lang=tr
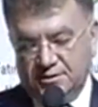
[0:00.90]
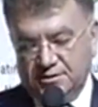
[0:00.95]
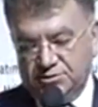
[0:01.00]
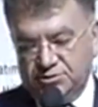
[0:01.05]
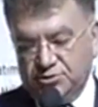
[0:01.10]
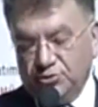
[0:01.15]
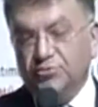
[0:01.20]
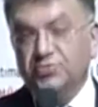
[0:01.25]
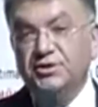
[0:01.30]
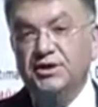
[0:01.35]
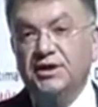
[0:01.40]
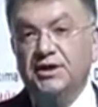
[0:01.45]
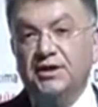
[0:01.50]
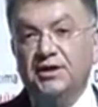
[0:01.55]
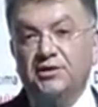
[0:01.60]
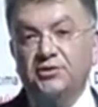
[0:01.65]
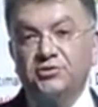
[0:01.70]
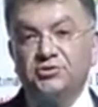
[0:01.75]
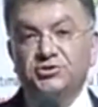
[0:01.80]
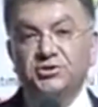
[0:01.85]
Çok
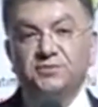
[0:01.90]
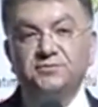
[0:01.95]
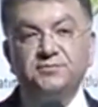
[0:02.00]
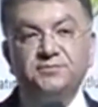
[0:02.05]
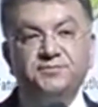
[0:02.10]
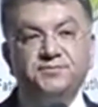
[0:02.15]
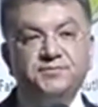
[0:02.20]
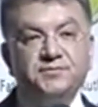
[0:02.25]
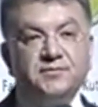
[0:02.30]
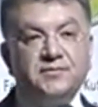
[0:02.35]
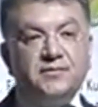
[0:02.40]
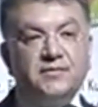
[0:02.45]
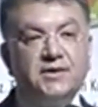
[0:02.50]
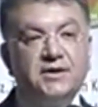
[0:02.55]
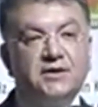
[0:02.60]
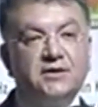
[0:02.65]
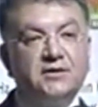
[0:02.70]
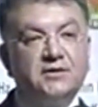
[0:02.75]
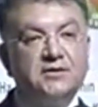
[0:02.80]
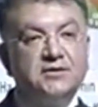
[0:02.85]
değerli hocam
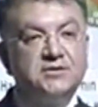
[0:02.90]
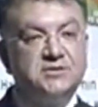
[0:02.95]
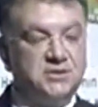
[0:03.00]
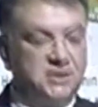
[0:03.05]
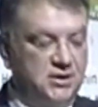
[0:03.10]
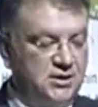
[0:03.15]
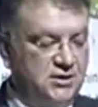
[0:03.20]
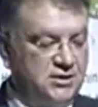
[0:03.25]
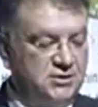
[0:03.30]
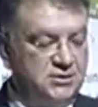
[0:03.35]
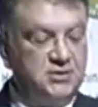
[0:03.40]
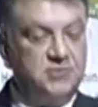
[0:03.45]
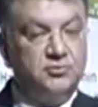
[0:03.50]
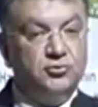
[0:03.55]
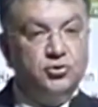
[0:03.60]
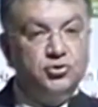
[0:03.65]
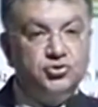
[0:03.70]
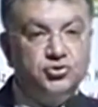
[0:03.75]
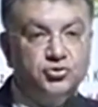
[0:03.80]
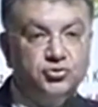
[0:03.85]
Selahattin
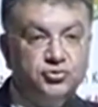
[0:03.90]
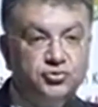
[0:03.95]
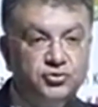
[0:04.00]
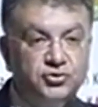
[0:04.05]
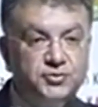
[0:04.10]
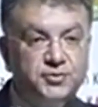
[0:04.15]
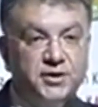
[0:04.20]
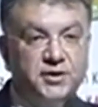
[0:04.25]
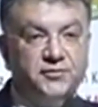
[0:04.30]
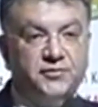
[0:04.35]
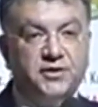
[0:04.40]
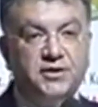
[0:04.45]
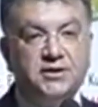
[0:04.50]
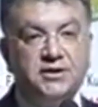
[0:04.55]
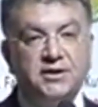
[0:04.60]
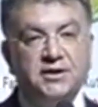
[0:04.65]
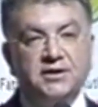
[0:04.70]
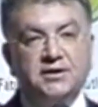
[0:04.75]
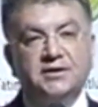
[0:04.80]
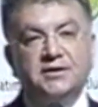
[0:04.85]
Özgündüz
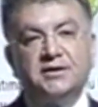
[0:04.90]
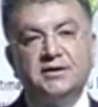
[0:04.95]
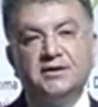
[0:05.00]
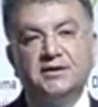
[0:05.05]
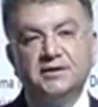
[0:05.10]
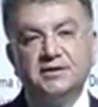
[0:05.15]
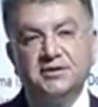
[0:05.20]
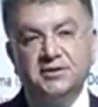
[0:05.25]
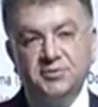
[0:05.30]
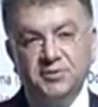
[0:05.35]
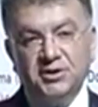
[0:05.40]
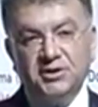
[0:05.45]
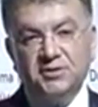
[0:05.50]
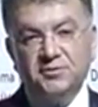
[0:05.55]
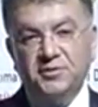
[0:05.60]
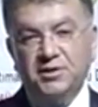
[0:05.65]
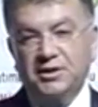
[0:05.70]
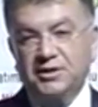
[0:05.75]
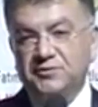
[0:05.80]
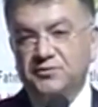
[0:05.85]
beyefendi, kıymetli
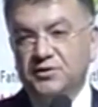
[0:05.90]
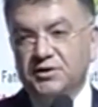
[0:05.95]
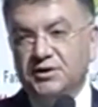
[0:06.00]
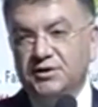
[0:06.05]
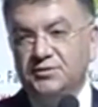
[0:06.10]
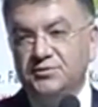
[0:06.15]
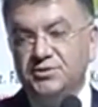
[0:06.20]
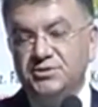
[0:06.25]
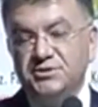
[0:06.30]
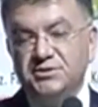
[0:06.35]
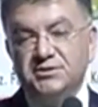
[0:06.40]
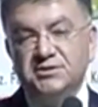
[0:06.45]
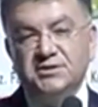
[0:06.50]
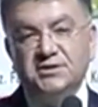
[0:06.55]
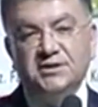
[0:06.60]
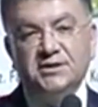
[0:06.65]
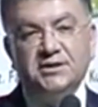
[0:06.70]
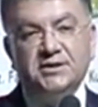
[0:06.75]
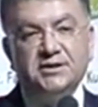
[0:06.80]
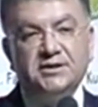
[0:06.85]
milletvekilimiz,
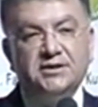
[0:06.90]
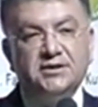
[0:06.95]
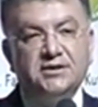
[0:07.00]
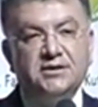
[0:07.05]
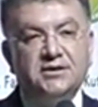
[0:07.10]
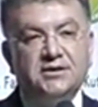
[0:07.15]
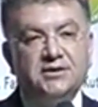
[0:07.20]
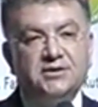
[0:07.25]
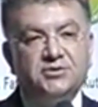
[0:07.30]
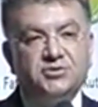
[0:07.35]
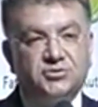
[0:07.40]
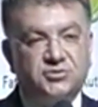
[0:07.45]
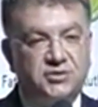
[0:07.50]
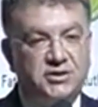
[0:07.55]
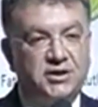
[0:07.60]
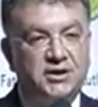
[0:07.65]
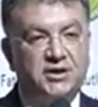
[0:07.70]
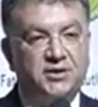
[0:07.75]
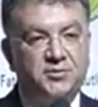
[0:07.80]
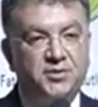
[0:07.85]
çok
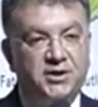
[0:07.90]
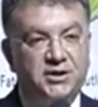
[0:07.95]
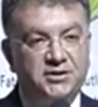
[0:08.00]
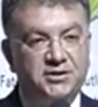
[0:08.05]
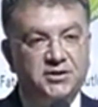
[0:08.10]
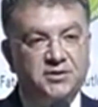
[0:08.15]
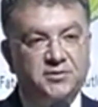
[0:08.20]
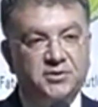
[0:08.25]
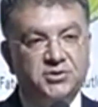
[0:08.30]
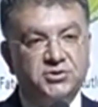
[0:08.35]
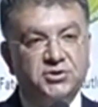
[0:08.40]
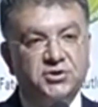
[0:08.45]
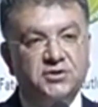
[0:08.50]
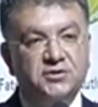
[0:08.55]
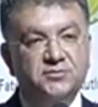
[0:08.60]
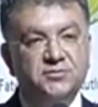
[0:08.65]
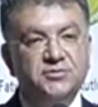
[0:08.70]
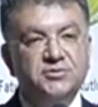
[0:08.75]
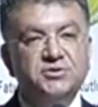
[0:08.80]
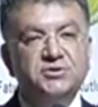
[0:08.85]
değerli belediye
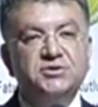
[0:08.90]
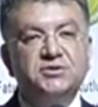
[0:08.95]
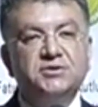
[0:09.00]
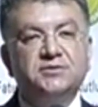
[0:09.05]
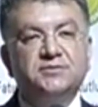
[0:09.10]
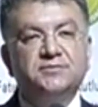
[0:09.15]
başkanımız,